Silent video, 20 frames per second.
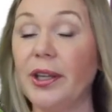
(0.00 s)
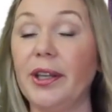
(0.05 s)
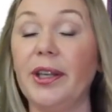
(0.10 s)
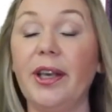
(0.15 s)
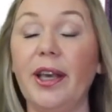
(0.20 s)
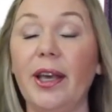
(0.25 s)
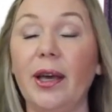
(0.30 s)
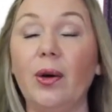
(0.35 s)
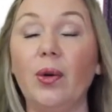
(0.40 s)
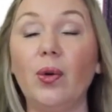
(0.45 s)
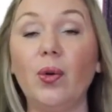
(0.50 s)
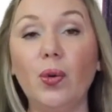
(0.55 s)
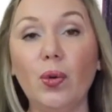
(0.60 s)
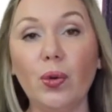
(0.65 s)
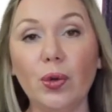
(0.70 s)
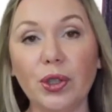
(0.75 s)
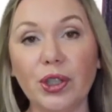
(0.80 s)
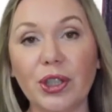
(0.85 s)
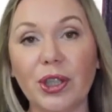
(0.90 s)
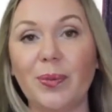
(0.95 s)
Не
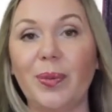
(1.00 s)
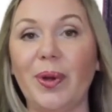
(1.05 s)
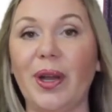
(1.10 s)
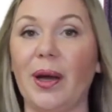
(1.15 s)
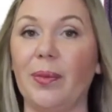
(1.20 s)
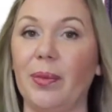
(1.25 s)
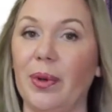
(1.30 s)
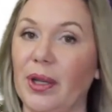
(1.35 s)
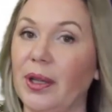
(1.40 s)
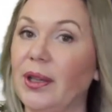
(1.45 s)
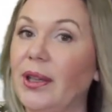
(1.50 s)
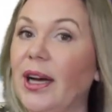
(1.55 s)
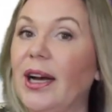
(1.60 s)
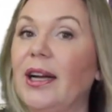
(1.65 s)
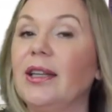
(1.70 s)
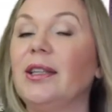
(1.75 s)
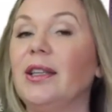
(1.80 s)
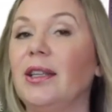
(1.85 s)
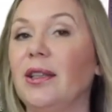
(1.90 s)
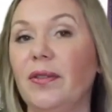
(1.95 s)
учат
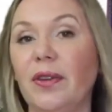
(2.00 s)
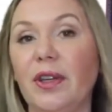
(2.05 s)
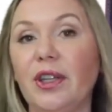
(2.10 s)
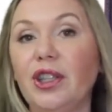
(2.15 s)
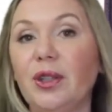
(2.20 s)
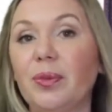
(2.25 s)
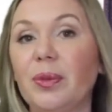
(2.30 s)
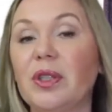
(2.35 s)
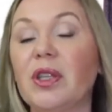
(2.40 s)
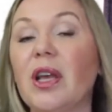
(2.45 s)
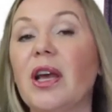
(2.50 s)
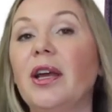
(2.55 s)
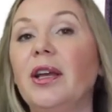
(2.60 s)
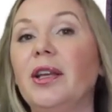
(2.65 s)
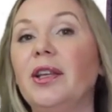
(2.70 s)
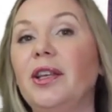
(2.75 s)
приобретать недвижимость,